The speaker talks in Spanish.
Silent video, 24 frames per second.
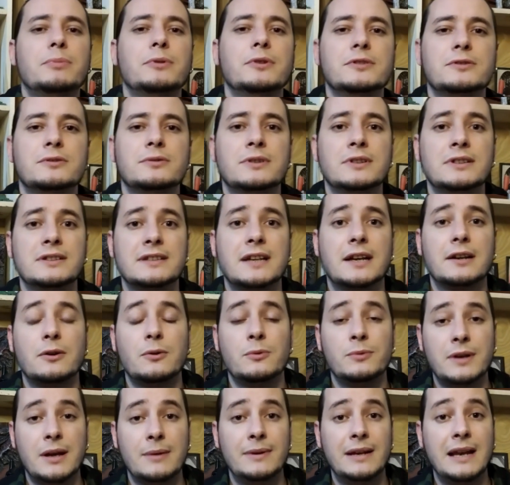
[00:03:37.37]
Puedes utilizar
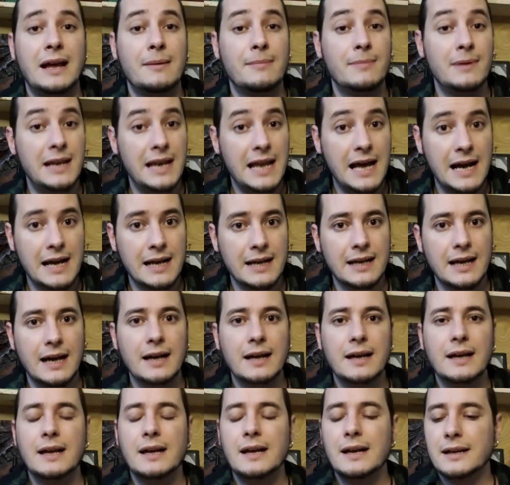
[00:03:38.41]
una vela
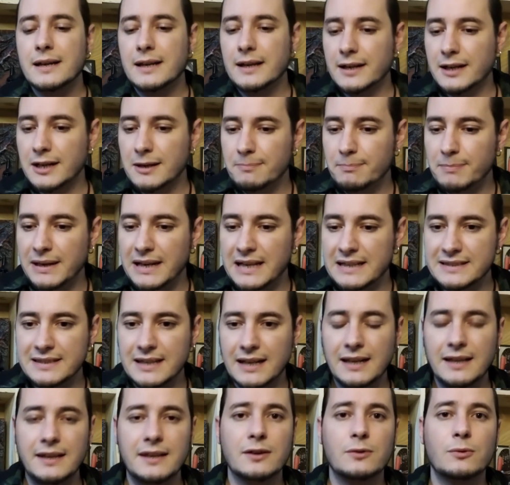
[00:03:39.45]
blanca que
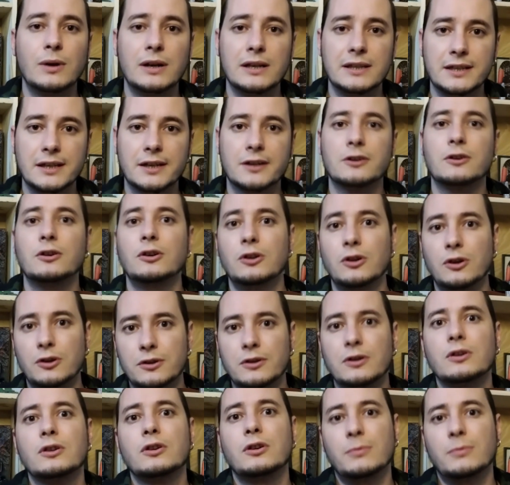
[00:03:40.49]
reemplaza la de cualquier color,